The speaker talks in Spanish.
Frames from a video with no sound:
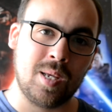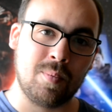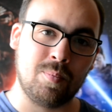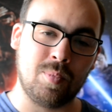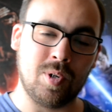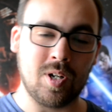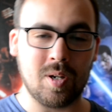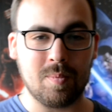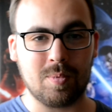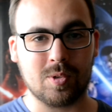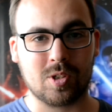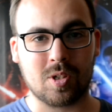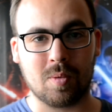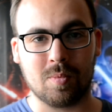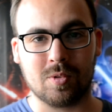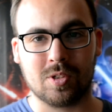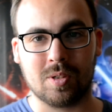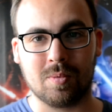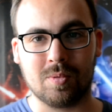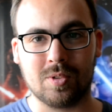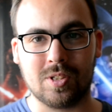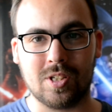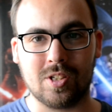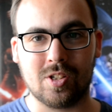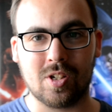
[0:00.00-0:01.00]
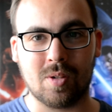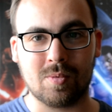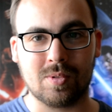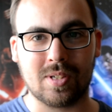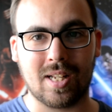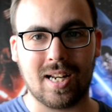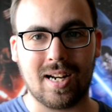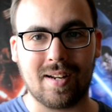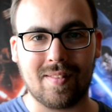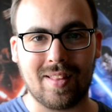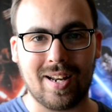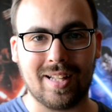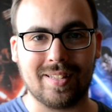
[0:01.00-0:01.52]
Bueno, pues como os hemos dicho, vamos a
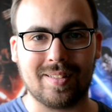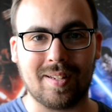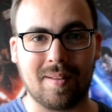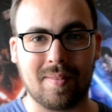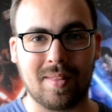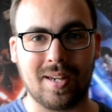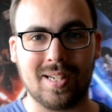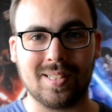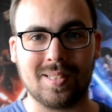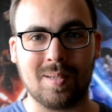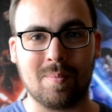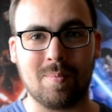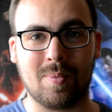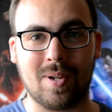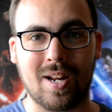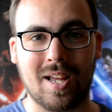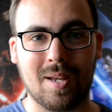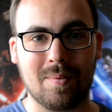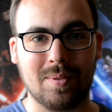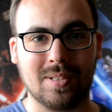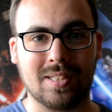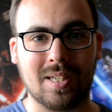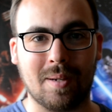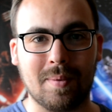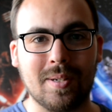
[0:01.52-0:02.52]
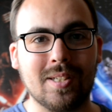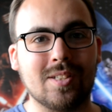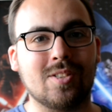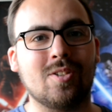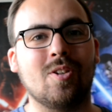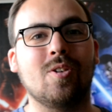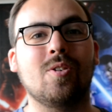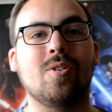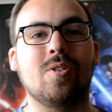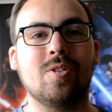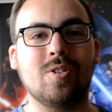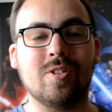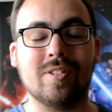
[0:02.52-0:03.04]
hablar de la tercera temporada de Vis a Vis.
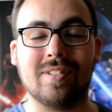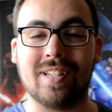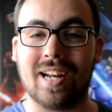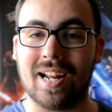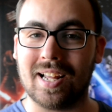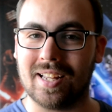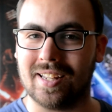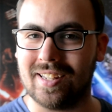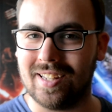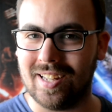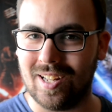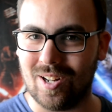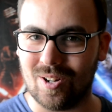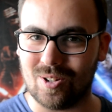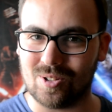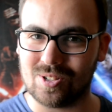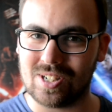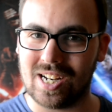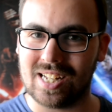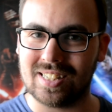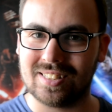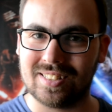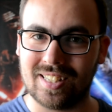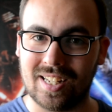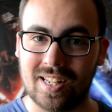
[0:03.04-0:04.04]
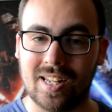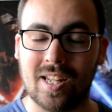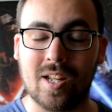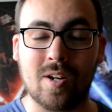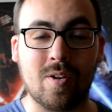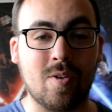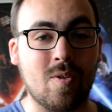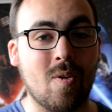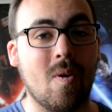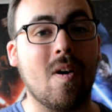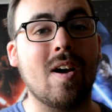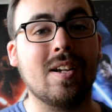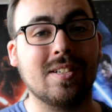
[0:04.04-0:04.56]
No, no, no, tranquilos, la serie
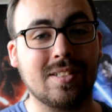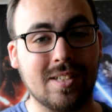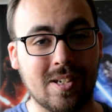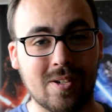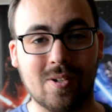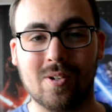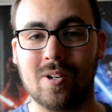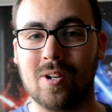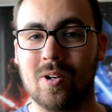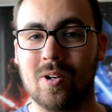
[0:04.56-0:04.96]
no ha sido